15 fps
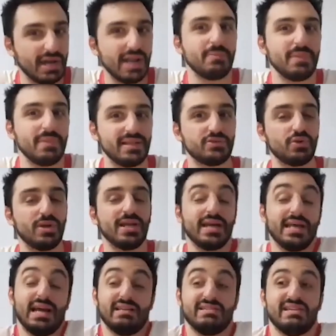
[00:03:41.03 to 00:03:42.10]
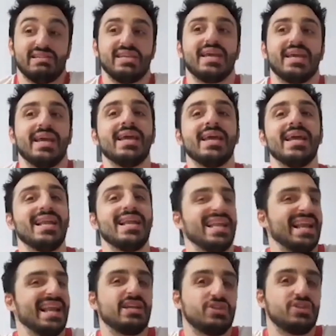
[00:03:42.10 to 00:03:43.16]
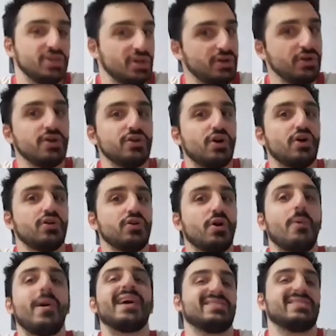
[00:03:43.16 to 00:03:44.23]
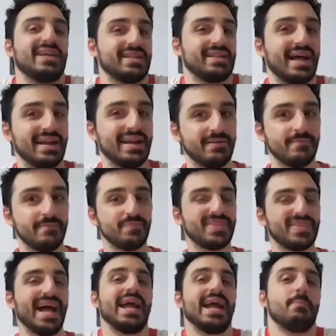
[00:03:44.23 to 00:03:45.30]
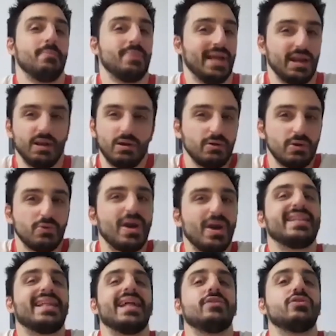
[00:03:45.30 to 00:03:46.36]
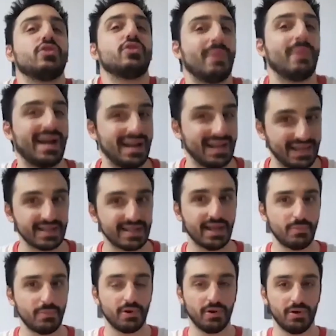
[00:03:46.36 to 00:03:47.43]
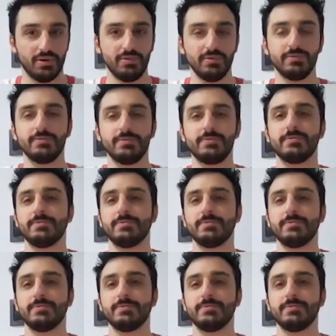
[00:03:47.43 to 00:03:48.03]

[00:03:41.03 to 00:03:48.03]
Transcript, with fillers: Realmente suelen quedarse, así que la elección no, no va a ser tan tan amplia, ¿no? No, no hay tanto para elegir tampoco. Sí, y